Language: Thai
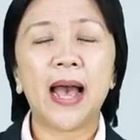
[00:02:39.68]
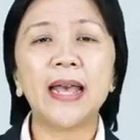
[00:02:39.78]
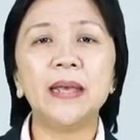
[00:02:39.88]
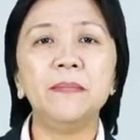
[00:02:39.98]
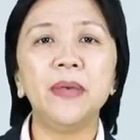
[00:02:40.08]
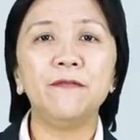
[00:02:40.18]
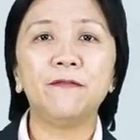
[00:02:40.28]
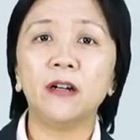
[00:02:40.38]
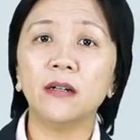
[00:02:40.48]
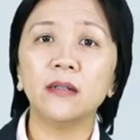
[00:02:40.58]
I me
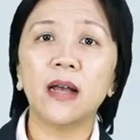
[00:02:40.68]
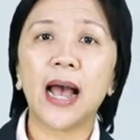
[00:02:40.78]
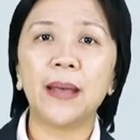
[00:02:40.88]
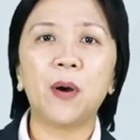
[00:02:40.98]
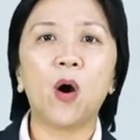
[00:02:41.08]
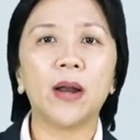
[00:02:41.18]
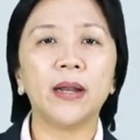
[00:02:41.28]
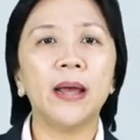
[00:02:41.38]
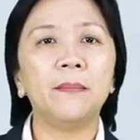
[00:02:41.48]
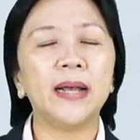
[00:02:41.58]
first iPod
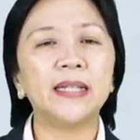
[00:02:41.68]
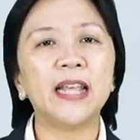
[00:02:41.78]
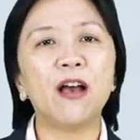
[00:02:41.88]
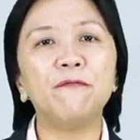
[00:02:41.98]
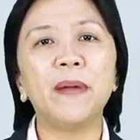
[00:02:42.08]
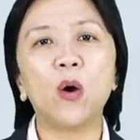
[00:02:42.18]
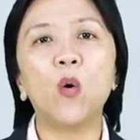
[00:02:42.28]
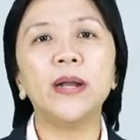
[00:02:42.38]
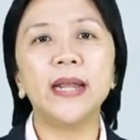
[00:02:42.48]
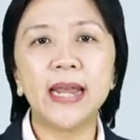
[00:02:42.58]
myself my
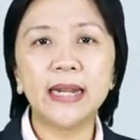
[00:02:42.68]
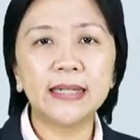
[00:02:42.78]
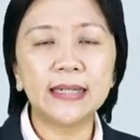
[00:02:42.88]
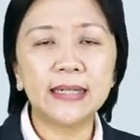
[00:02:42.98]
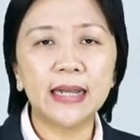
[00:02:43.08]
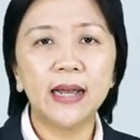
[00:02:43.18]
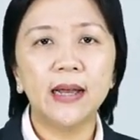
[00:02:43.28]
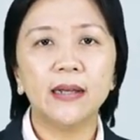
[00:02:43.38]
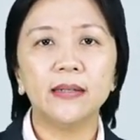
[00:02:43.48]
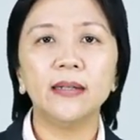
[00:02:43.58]
own needs
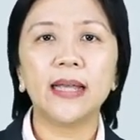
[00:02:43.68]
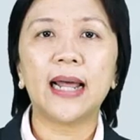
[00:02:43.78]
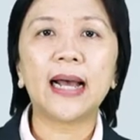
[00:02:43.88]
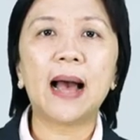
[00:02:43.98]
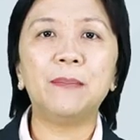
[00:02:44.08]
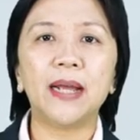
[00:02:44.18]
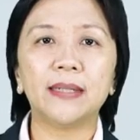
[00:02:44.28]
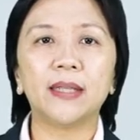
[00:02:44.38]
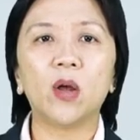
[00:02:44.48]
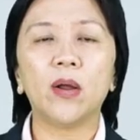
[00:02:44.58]
ซึ่งแต่ละคำเนี่ย
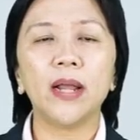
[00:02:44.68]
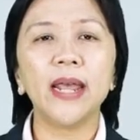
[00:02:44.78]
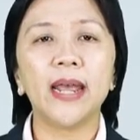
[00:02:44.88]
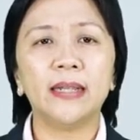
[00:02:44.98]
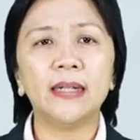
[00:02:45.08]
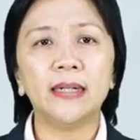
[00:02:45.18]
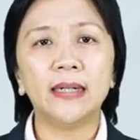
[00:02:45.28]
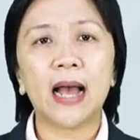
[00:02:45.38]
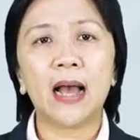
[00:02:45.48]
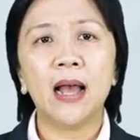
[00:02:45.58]
สะท้อนให้เห็นถึง
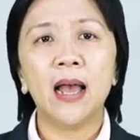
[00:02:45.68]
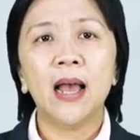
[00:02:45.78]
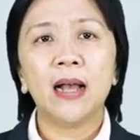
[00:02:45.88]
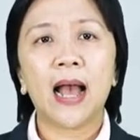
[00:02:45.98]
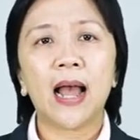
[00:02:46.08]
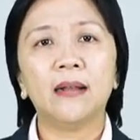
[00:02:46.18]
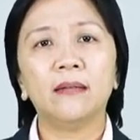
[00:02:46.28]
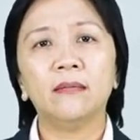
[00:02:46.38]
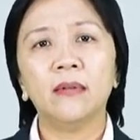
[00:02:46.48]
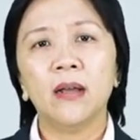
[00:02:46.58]
การการ
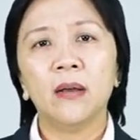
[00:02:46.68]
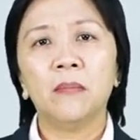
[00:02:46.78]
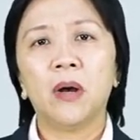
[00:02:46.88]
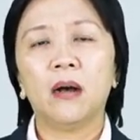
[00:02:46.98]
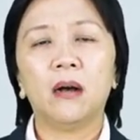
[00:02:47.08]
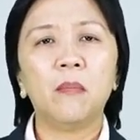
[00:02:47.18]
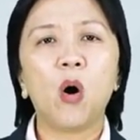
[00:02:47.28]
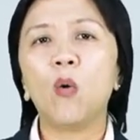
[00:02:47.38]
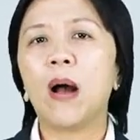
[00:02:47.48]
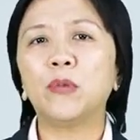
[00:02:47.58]
ม
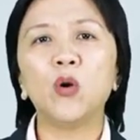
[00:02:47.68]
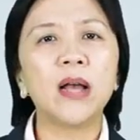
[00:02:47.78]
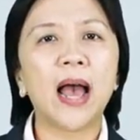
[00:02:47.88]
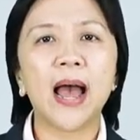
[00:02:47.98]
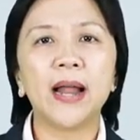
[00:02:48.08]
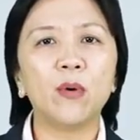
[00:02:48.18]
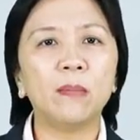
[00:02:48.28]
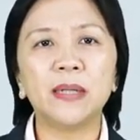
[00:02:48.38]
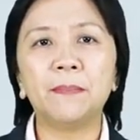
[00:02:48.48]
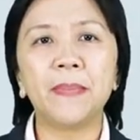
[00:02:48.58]
องความต้องการ ค
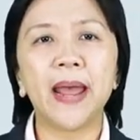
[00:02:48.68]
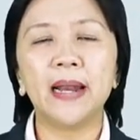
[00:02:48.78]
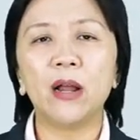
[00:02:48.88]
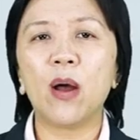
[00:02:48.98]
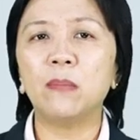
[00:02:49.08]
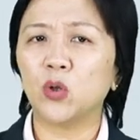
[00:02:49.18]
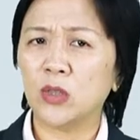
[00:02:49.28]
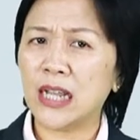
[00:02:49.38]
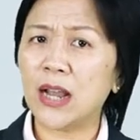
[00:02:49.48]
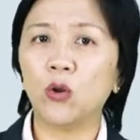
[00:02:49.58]
วามจำเป็นและความส
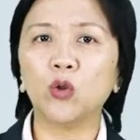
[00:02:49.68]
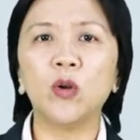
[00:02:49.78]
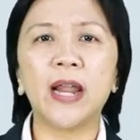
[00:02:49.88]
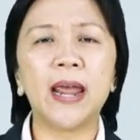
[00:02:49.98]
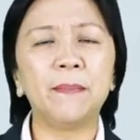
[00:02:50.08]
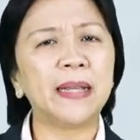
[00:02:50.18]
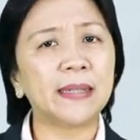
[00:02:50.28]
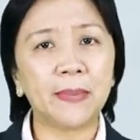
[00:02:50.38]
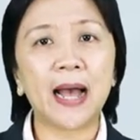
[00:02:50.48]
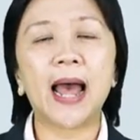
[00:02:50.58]
นใจของตนเองเป็น
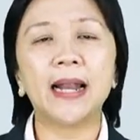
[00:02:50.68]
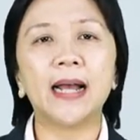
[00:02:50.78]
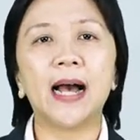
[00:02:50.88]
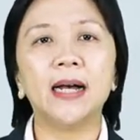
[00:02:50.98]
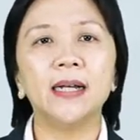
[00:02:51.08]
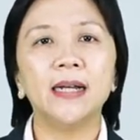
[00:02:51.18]
สำคัญค่ะ